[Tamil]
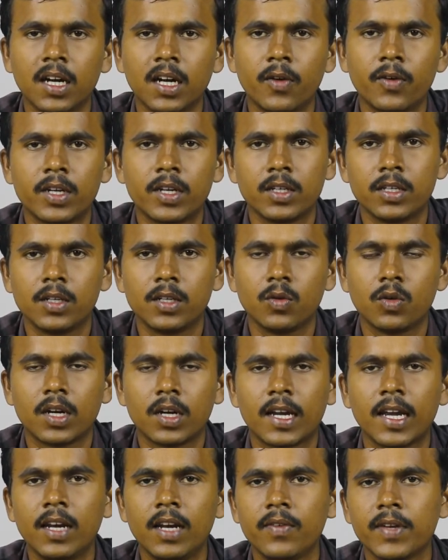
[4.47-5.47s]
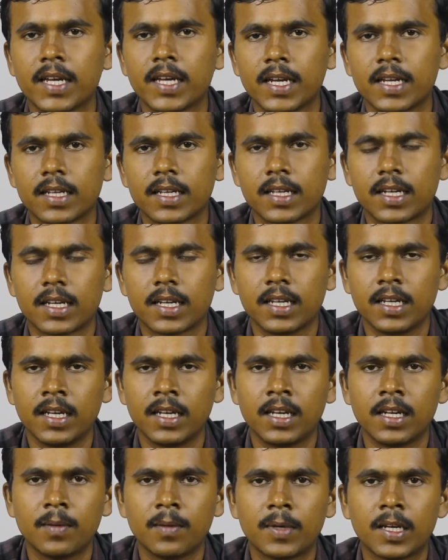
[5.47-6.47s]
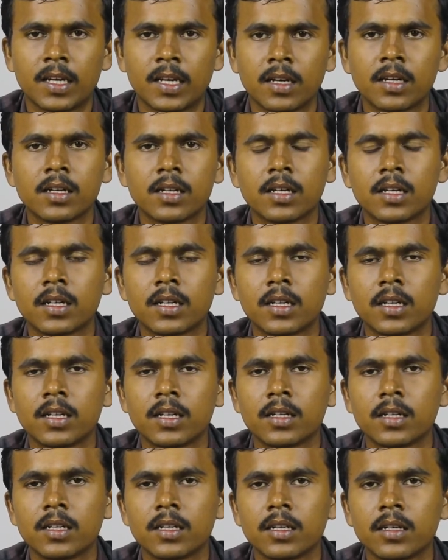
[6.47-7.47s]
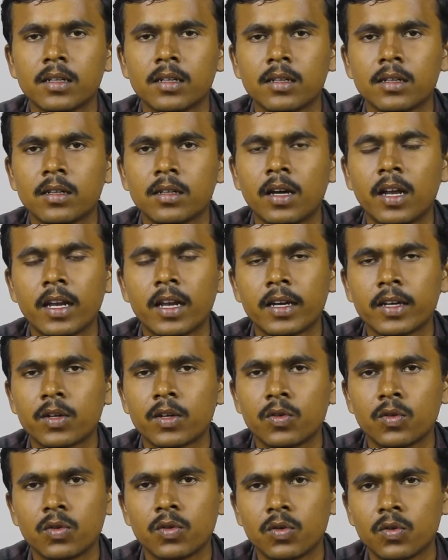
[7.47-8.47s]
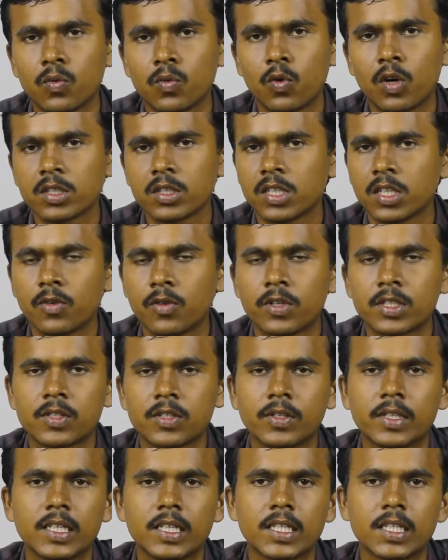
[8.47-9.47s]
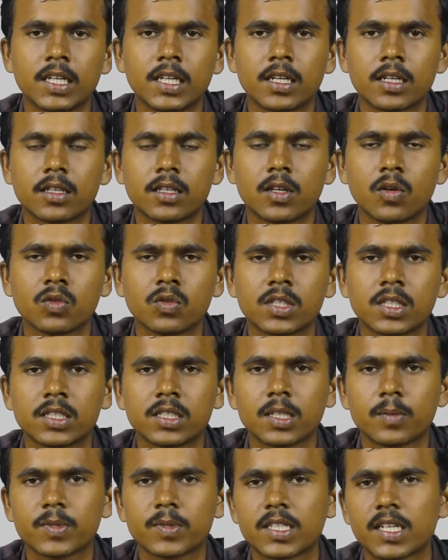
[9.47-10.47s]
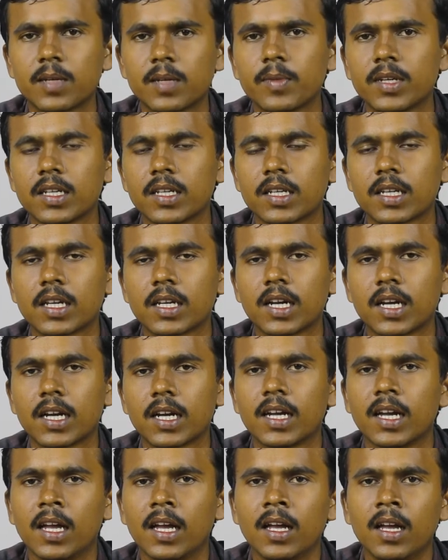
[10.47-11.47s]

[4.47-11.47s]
அவர் ஒரு கேள்வி கேட்டிருக்கிறாரு என்ன அப்படின்னா நான் நாலாயிரம் வாட்ச் ஹவர்ஸ் வந்துருச்சு எனக்கு தௌசண்ட் சப்ஸ்கிரைபர் இருக்கிறாங்க